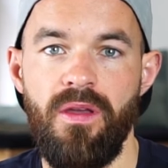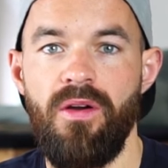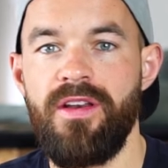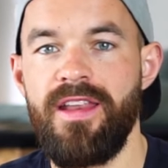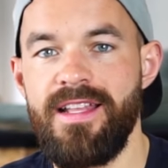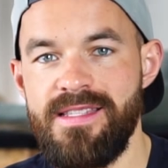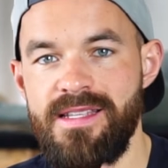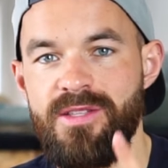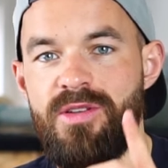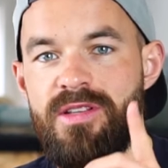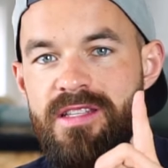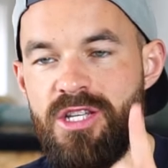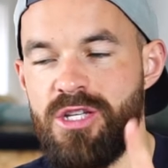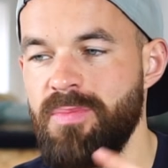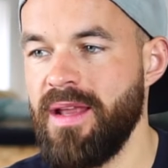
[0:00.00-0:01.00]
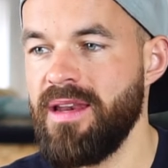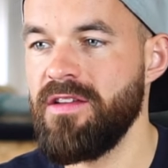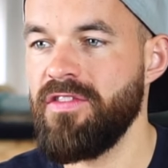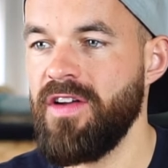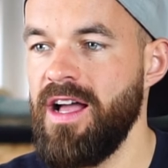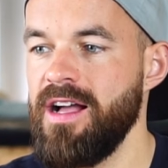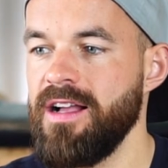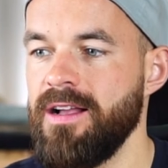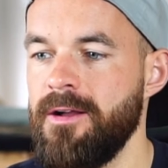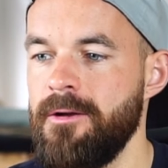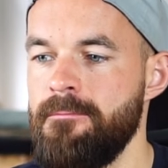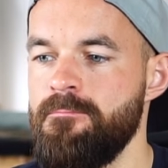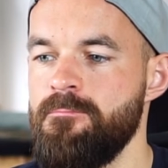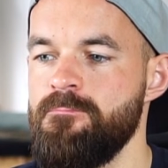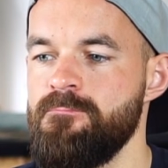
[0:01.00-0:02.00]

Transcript: Und jetzt natürlich die spannende Frage,